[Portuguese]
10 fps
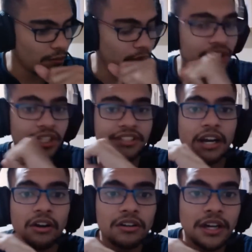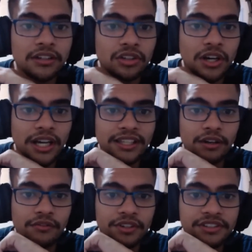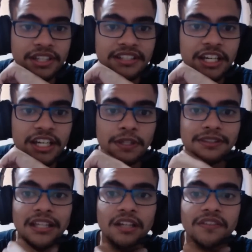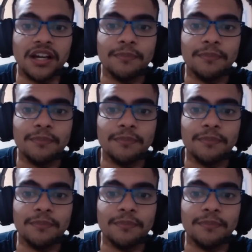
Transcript: Bom, gente, agora eu quero trocar ideia com vocês a respeito da nova